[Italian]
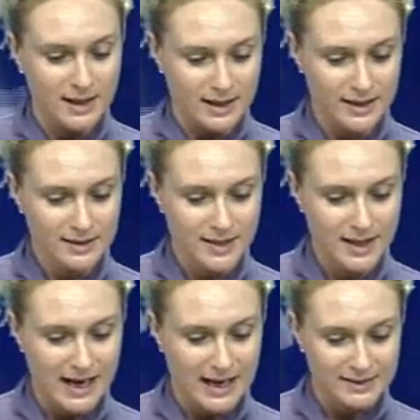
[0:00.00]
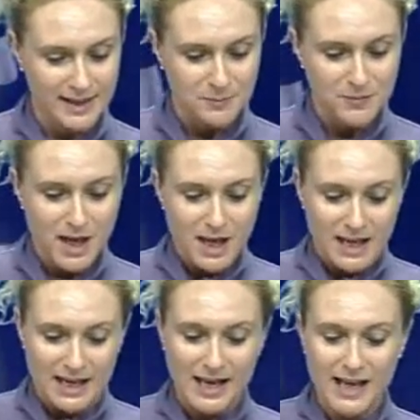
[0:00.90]
ritirate.
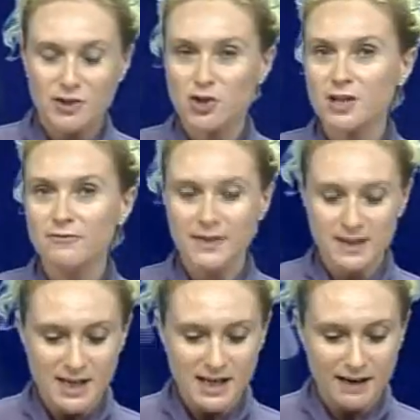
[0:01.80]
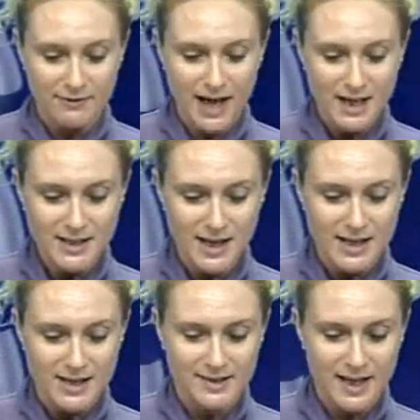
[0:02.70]
Il CIV di Lavagna
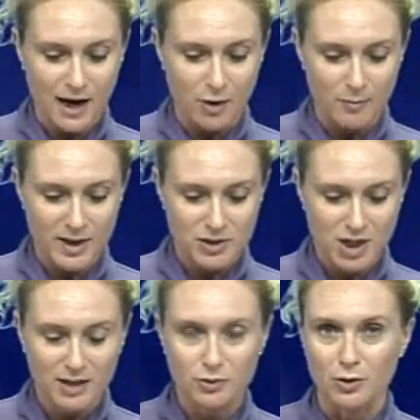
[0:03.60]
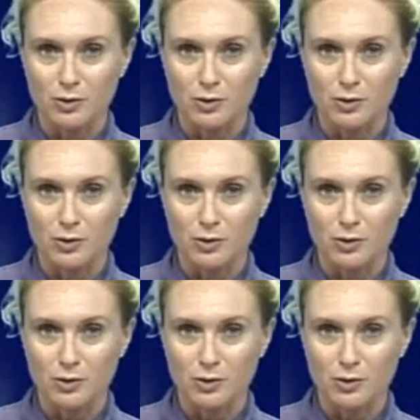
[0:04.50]
ieri sera ha omaggiato